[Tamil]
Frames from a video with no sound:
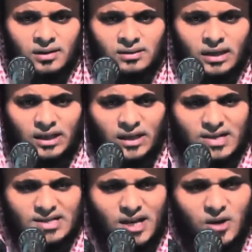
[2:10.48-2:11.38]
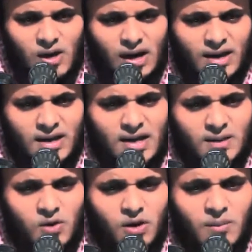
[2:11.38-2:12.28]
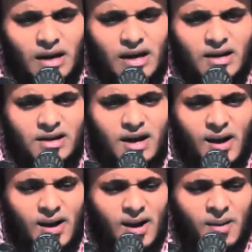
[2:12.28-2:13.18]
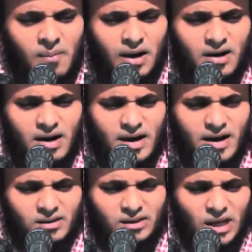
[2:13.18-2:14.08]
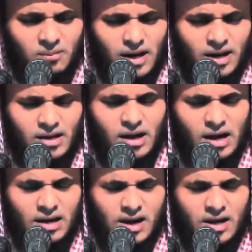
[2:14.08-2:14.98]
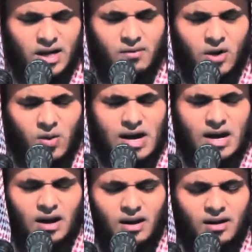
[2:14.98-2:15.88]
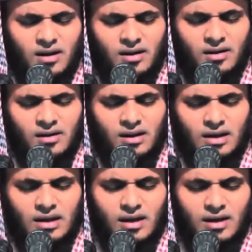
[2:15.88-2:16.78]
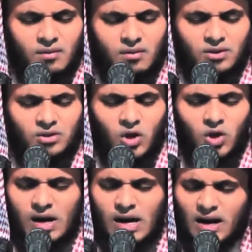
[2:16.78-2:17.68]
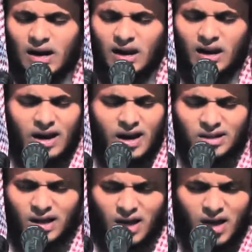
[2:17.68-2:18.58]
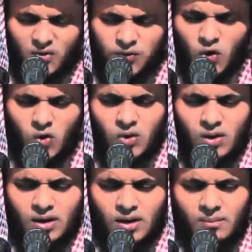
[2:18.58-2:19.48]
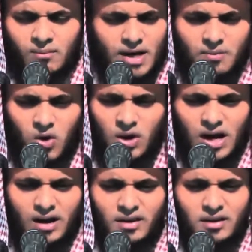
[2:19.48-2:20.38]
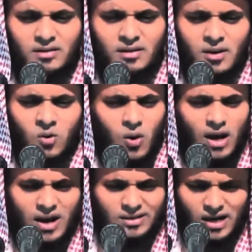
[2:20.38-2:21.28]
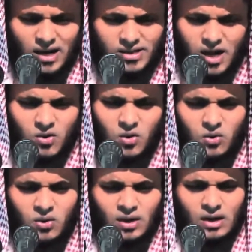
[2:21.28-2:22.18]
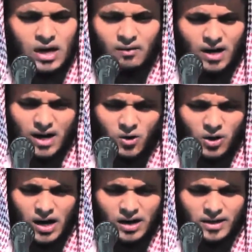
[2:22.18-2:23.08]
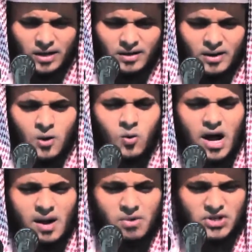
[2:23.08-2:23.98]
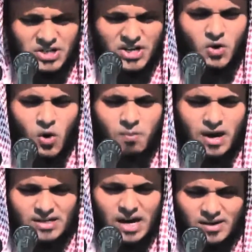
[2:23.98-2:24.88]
தத்தரசல் அலைஹிமுல் மலாய்கா மரண நேரத்தில் மலக்குகள் இறங்கி வருவார்கள் இறங்கி வந்து சொல்லுவார்கள் அல்லாஹ் தஹாஃபு பயம் கொள்ளாதே ஒலா தஹ்சனு கவலை கொள்ளாதே அபிஷிரு பில்